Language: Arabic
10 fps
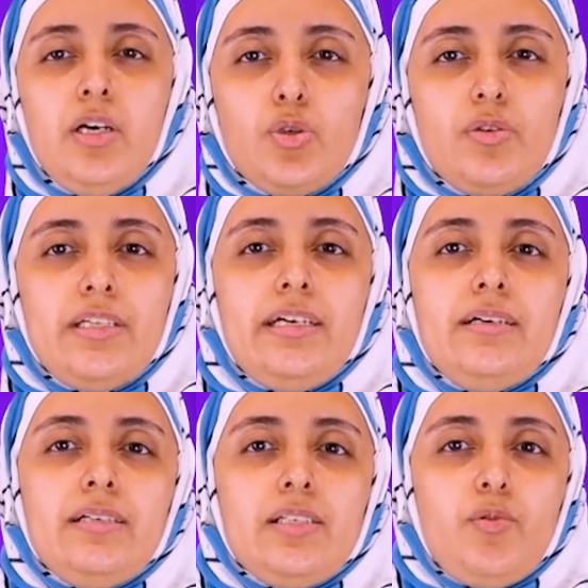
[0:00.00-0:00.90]
شولة
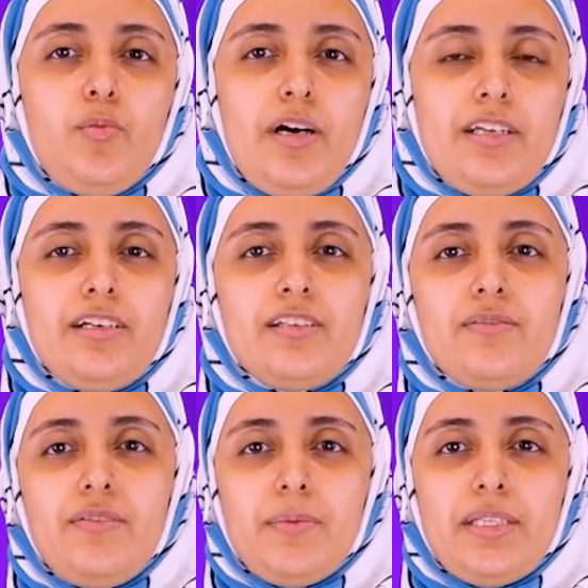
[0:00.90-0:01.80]
ده اسم
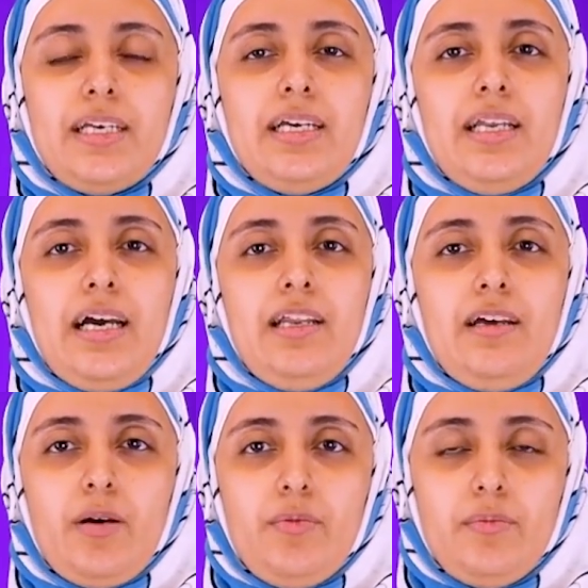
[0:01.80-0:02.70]
مؤنث فبالتالي الحالة
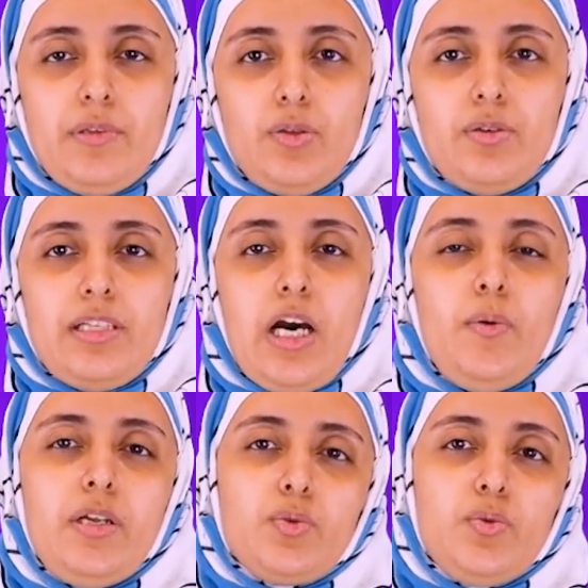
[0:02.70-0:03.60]
العربية بتاعته
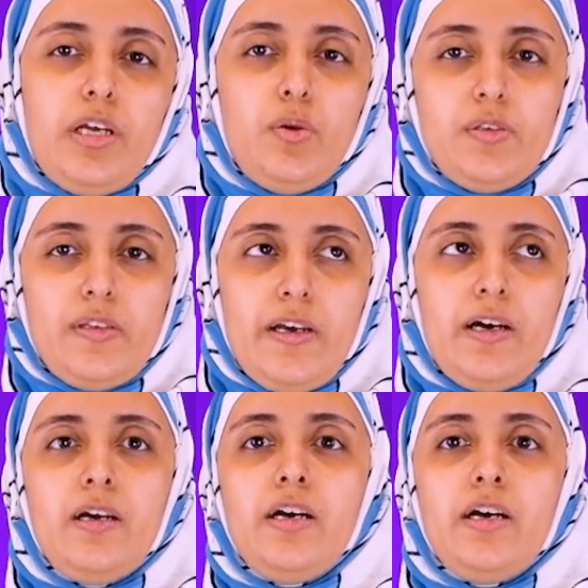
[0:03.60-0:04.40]
تتحول لتكون عاوز دي